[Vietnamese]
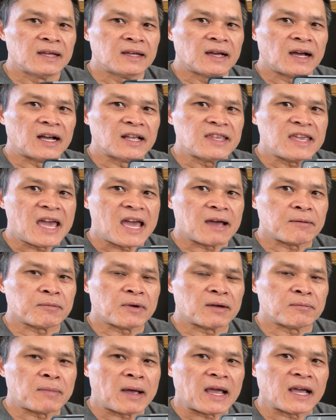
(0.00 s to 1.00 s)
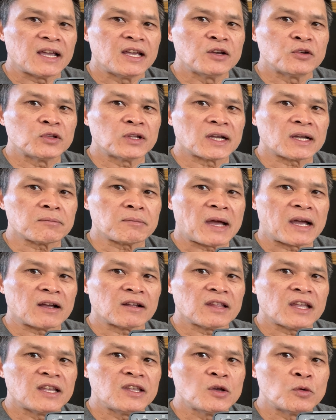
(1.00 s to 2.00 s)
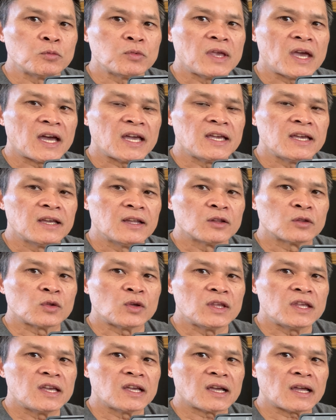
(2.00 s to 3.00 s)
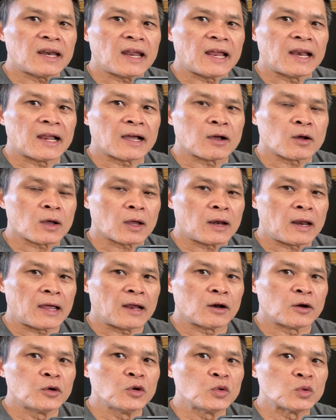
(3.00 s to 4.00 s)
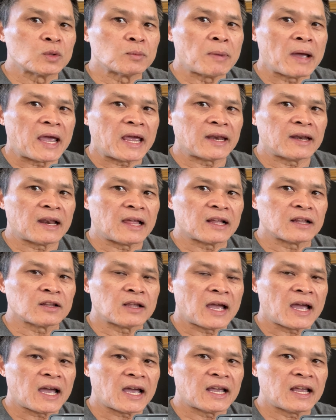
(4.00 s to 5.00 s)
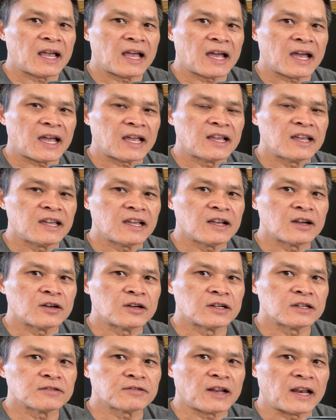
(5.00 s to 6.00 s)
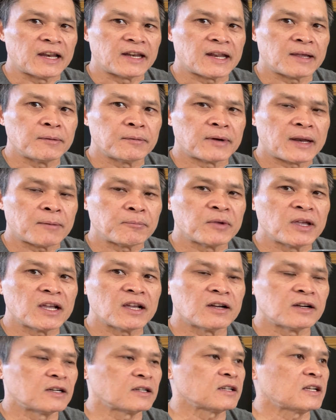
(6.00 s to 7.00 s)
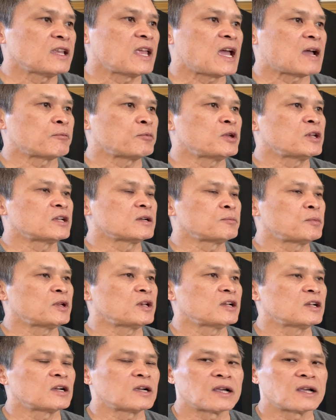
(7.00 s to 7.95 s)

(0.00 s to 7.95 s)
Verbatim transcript: ở nhà mà mạng yếu thì các bạn có thể dùng dây tuy nhiên cái này là cái này là dual band là 2 2 GHz và 5 GHz ở nhà PDPD